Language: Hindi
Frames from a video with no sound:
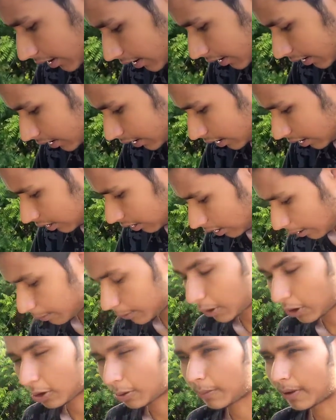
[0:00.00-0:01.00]
है तब
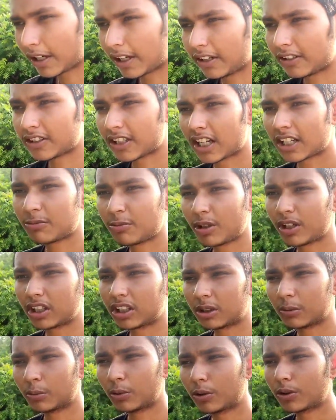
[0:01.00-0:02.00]
तक तो मेरा रिचार्ज भी
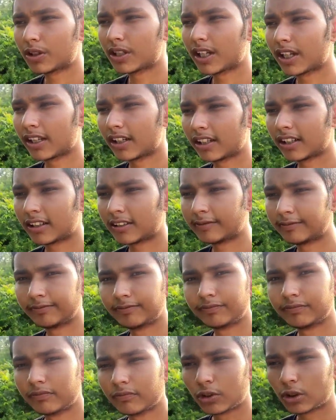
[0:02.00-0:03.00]
ख़त्म हो जाएगा
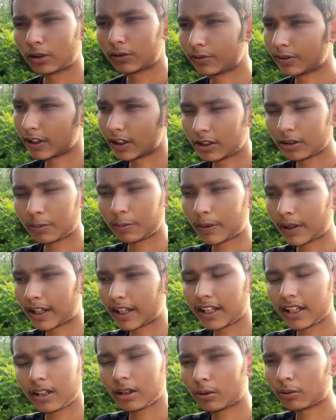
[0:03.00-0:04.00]
तो फिर तो
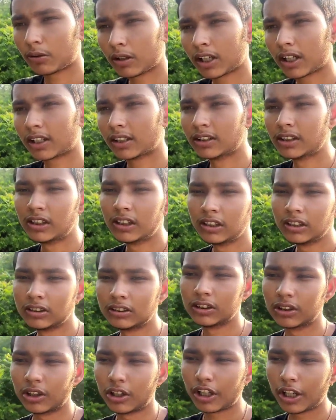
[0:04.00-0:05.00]
पढ़ाई करूँगा
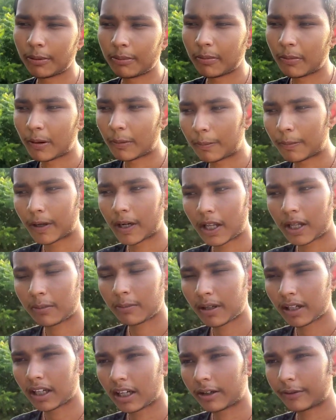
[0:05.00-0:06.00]
क्योंकि पढ़ाई
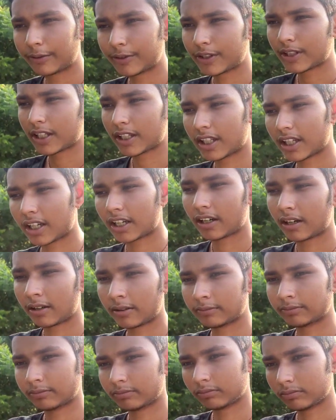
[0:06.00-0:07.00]
में काफ़ी ज़्यादा
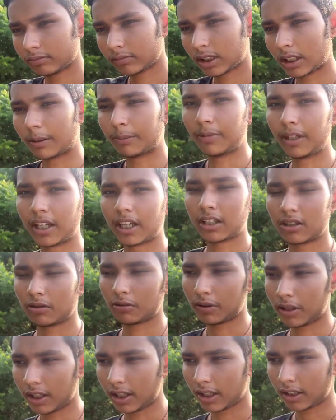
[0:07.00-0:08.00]
कमी आ
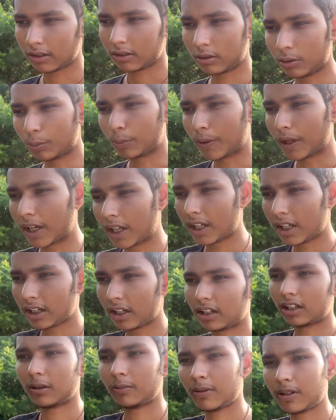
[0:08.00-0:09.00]
चुकी है तो पढ़ाई
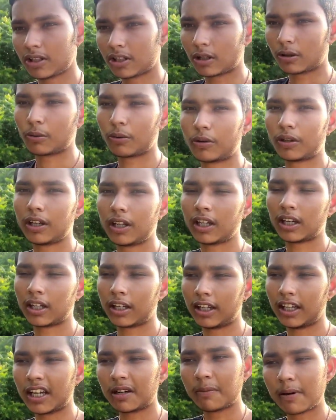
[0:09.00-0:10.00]
करनी भी ज़रूरी
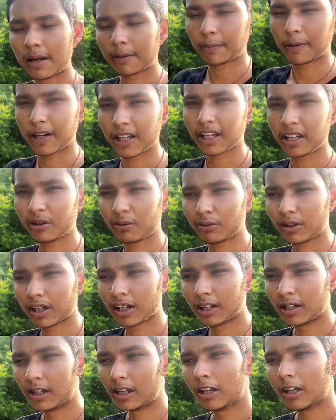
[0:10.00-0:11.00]
है एक बार पढ़ाई
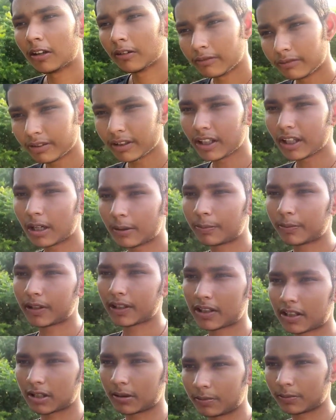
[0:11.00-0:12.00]
करूँगा फिर
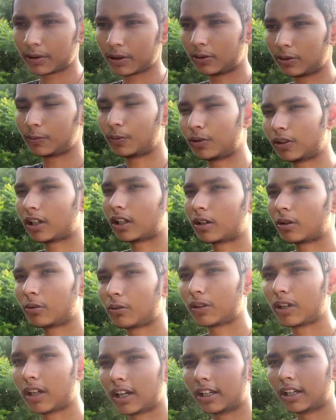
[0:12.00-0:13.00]
अपने सपने को पूरा
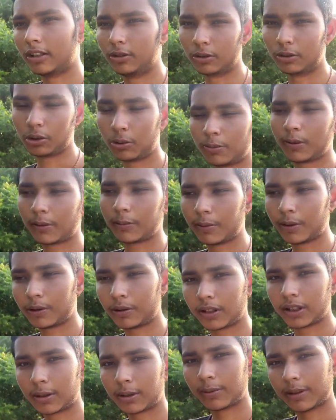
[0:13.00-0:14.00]
करूँगा यूट्यूबर
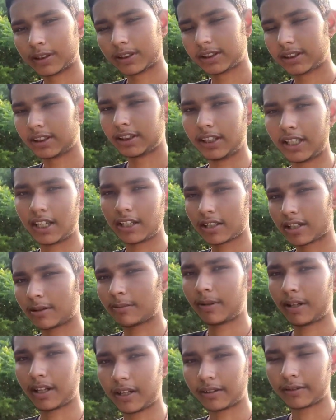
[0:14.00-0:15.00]
बनूँगा बस यही सब